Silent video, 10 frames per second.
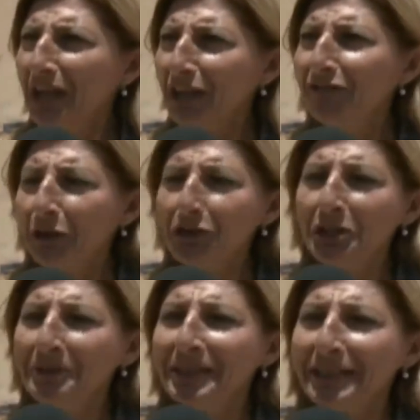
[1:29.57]
che vanno
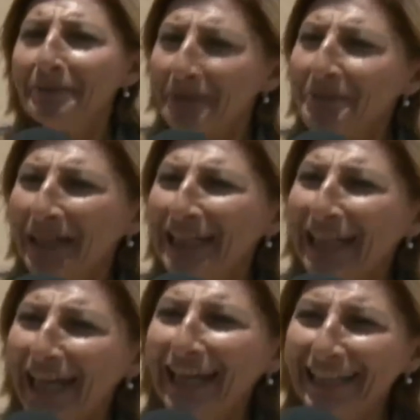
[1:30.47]
sedimentate prima
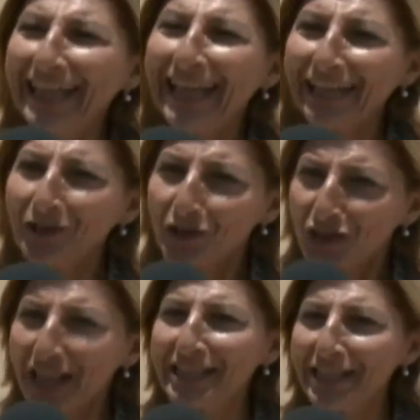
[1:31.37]
nella
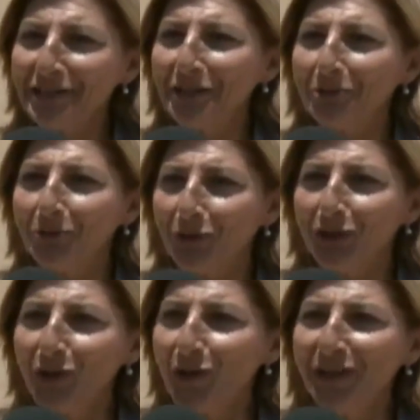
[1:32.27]
coscienza di ciascuno
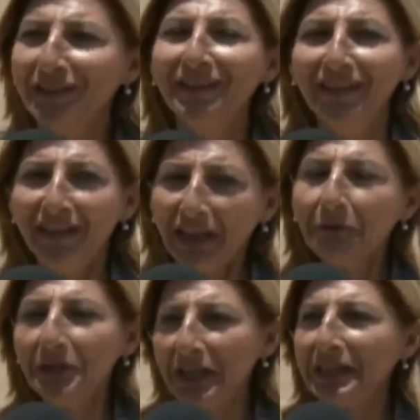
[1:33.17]
di noi e
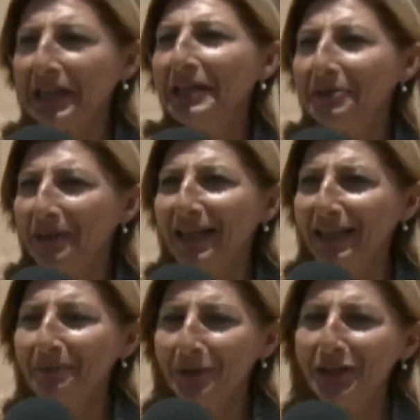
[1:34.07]
quindi anche in quella
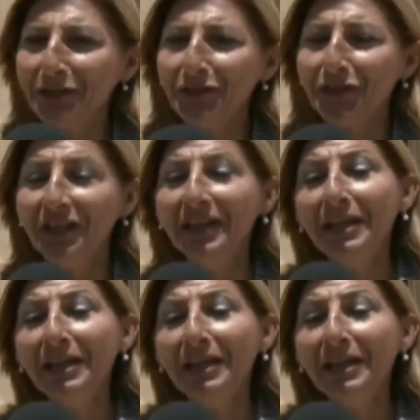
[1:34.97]
dei politici.